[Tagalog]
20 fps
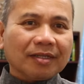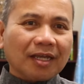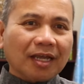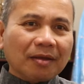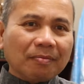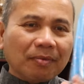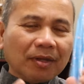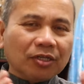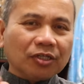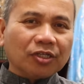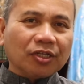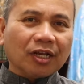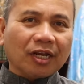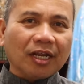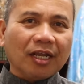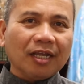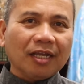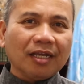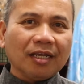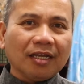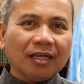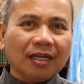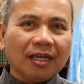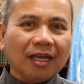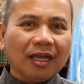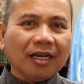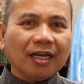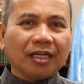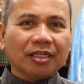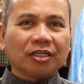imagery
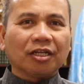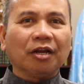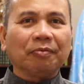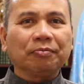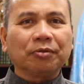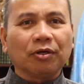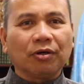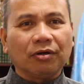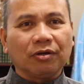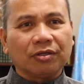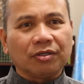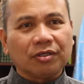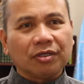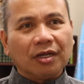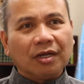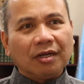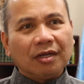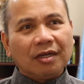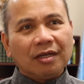in the scriptures.